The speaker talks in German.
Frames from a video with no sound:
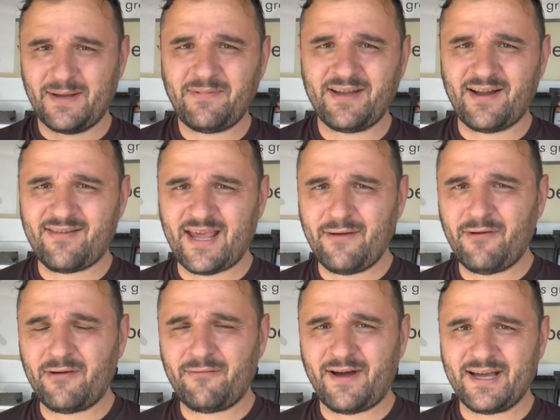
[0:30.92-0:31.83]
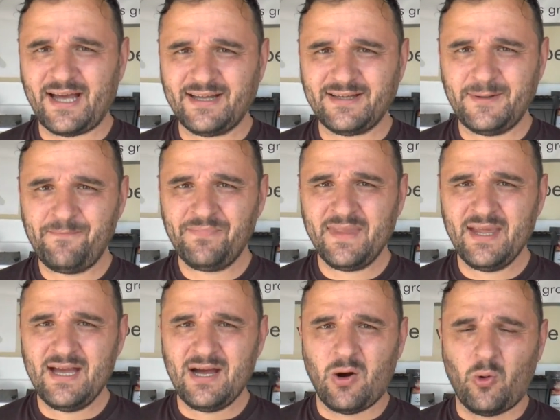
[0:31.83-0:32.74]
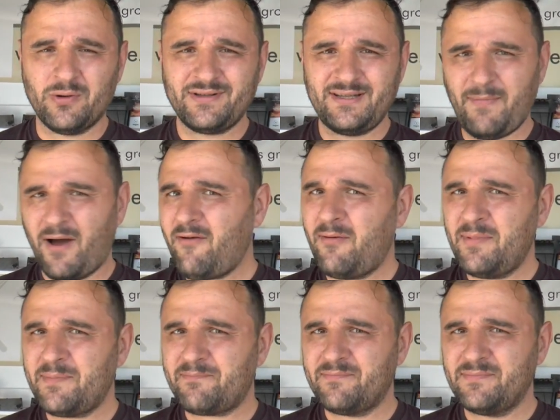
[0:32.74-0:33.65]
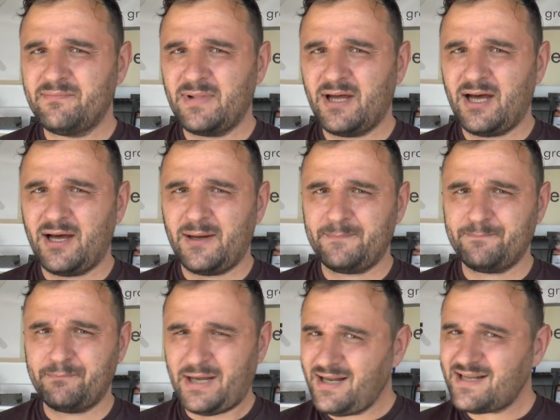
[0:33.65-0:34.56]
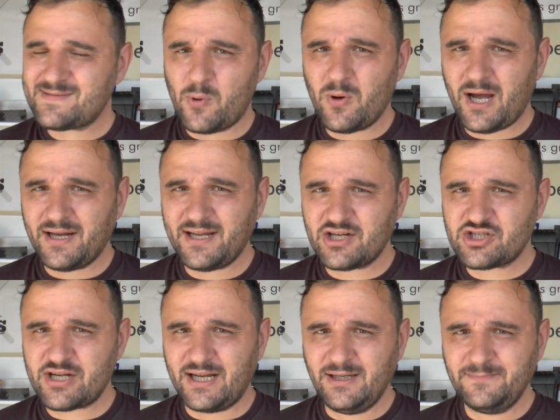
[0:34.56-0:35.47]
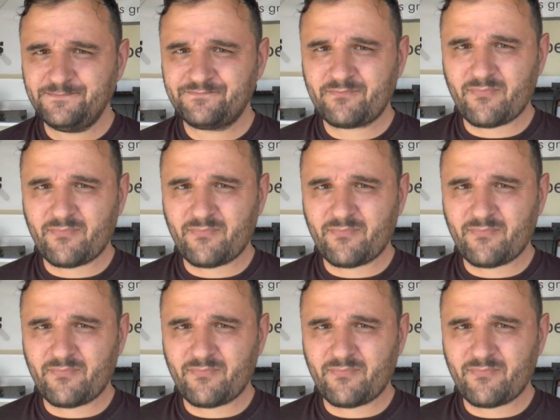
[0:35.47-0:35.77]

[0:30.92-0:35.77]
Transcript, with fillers: nehmt ihr die ganz einfache Variante. Und die machen wir mit einem ähm, Pellet Smoker an der Stelle.